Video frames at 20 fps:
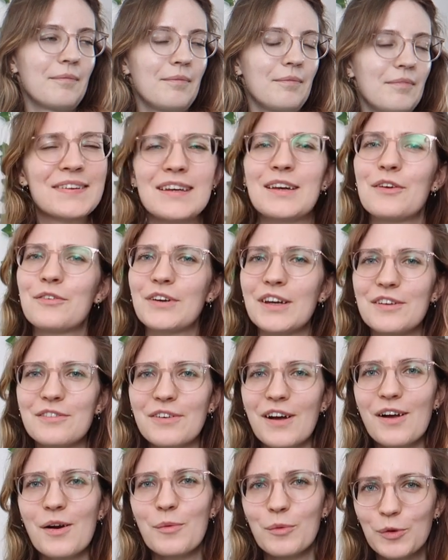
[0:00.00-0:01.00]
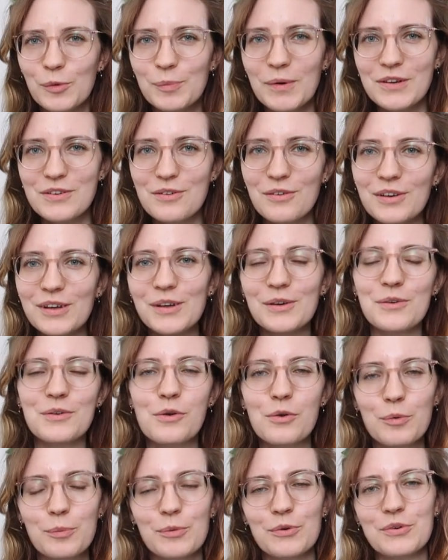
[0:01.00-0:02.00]
Es ging auf jeden Fall um Hypertonie
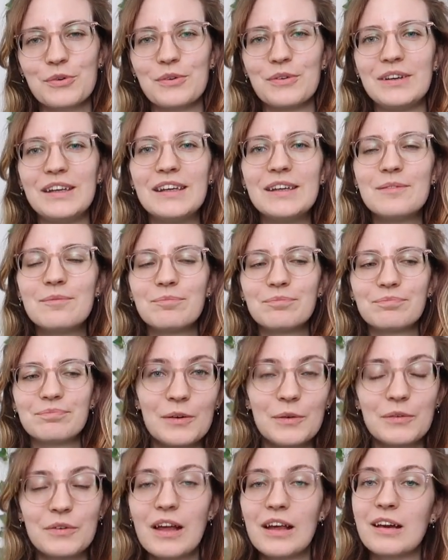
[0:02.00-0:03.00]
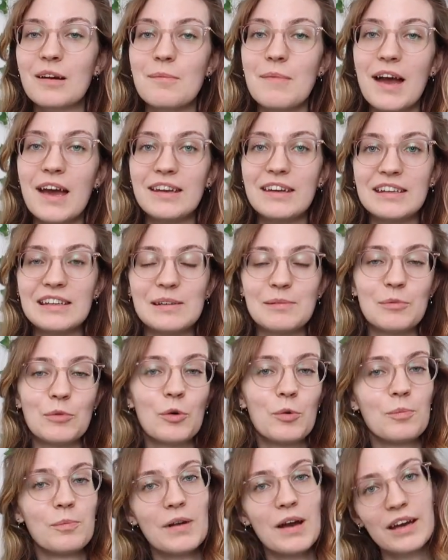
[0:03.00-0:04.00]
und Hypotonie und allgemein eben
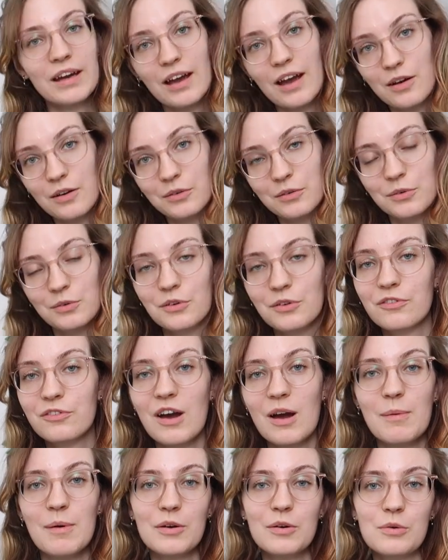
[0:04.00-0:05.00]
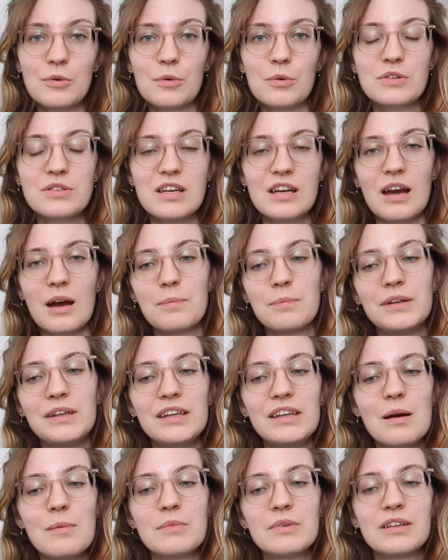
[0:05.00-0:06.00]
um Erkrankungen und Pharmakotherapie
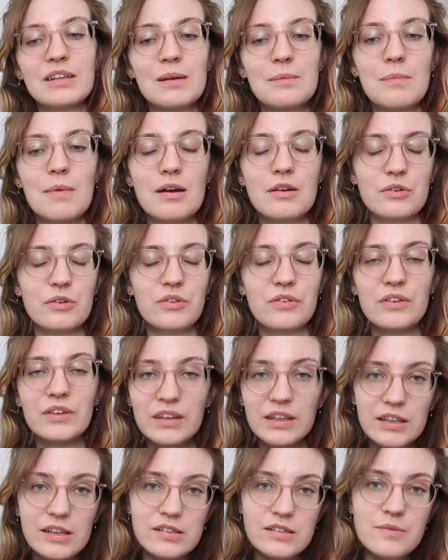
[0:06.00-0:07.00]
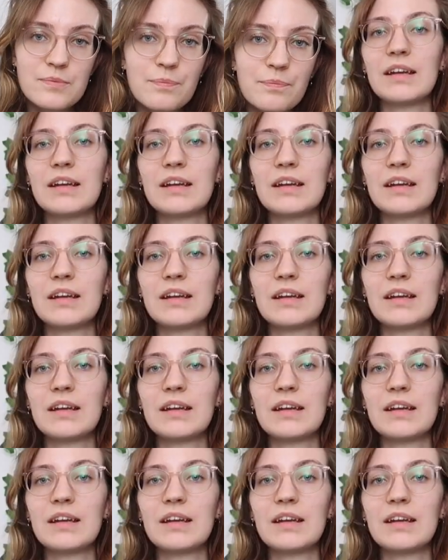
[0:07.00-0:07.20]
damit eben assoziiert.